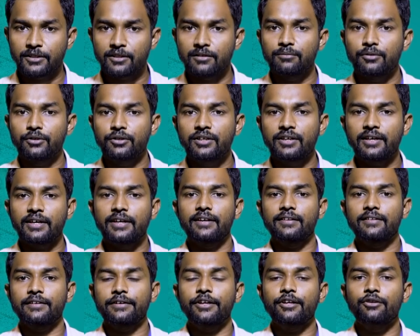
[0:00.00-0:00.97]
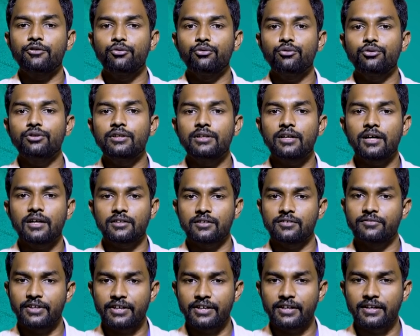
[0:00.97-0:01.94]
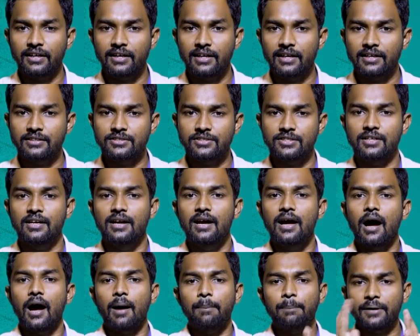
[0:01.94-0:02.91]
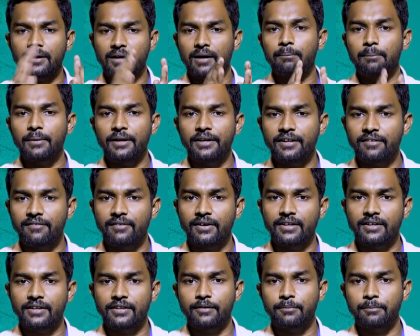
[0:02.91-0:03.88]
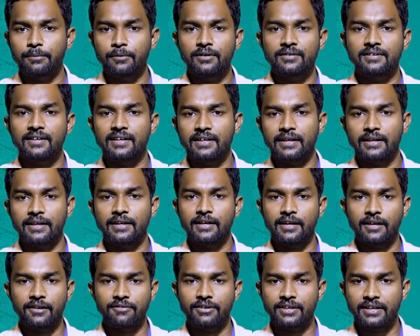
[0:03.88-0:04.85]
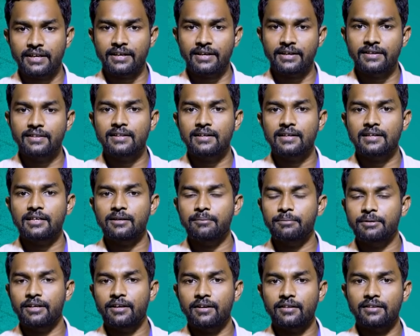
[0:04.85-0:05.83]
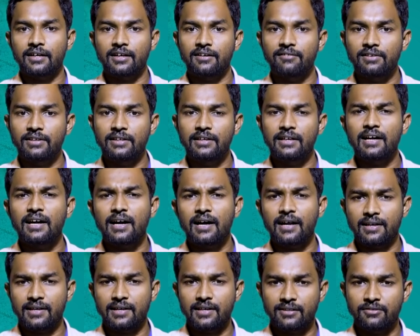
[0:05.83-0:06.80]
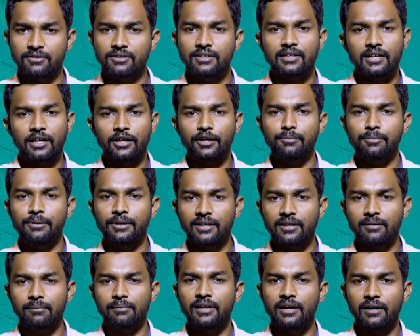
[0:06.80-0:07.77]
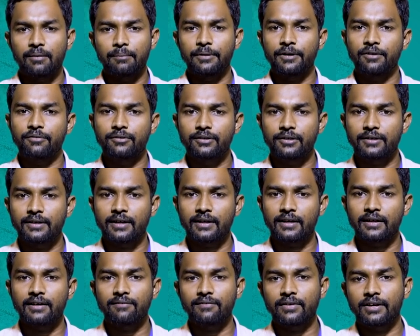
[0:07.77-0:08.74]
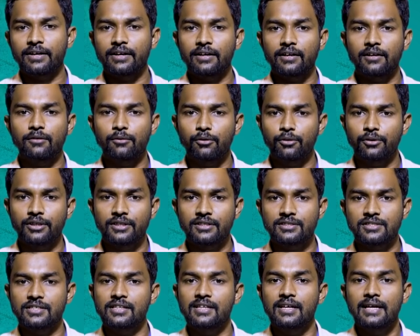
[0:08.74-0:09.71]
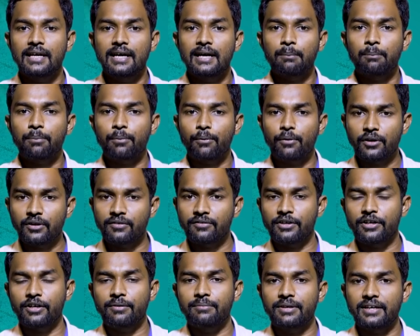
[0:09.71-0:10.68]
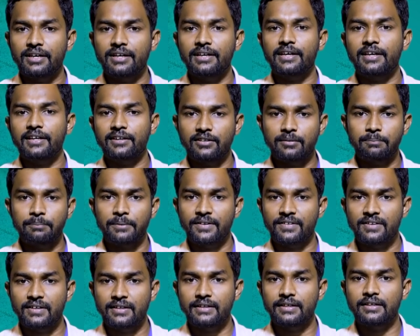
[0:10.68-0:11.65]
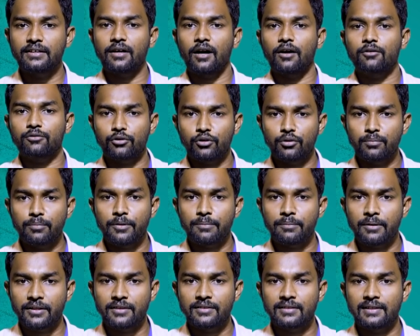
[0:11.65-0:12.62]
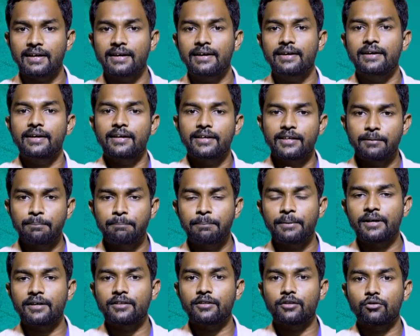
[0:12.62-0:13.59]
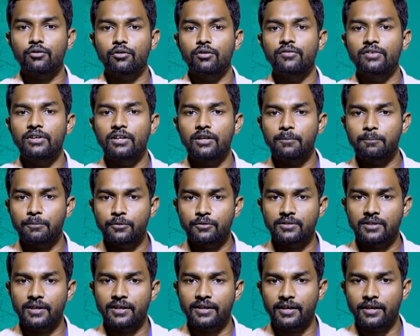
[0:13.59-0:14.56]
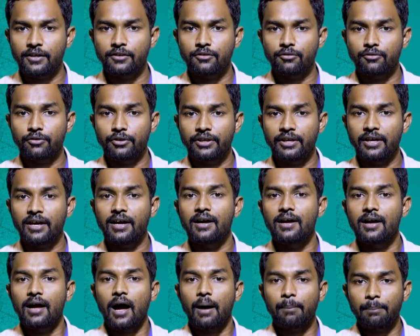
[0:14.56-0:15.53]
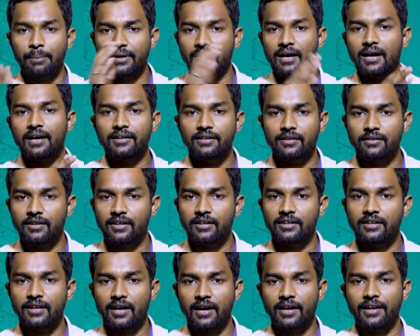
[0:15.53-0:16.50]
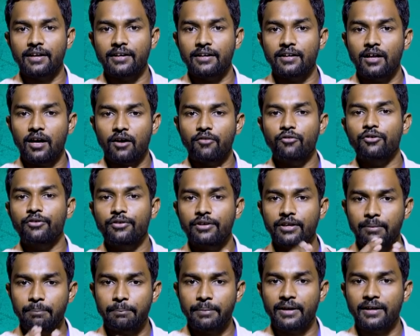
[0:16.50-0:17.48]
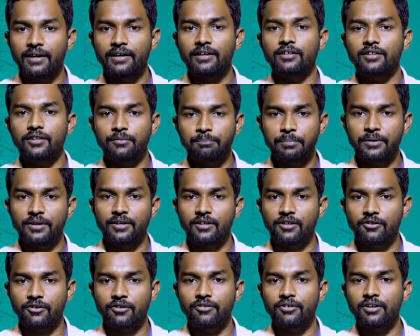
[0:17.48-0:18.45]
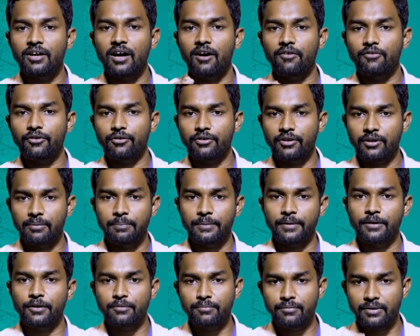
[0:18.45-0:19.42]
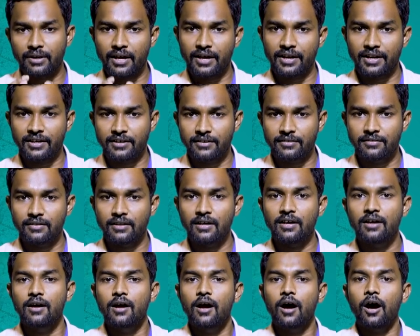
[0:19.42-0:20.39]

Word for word: பத்தொன்பது கிட்டத்தட்ட நூற்றி நான்கு வருடங்கள் ஆயிடுச்சு அப்போ அப்போ கம்ப்ளைண்ட்டை வாங்கிக்கிட்ட போலீஸார் என்ன நடவடிக்கை எடுத்தாங்க அப்படின்ற தகவல் இல்லை ஆனால் அதை வந்து கண்டுபிடிக்காமலே அப்படியே விட்டுட்டாங்க வருடங்கள் ஓடிருச்சு போன வருடம் இரண்டாயிரத்தி பதினெட்டு அக்டோபர் மாதத்தில் இப்போ அந்த கோவிலில் பூசாரியாக இருக்கக்கூடிய அப்போ யார் இருந்தார் நாராயணன் அவருடைய பேரன் இப்போ இருக்கிறவர் அவருடைய பேரும் நாராயணன் தான்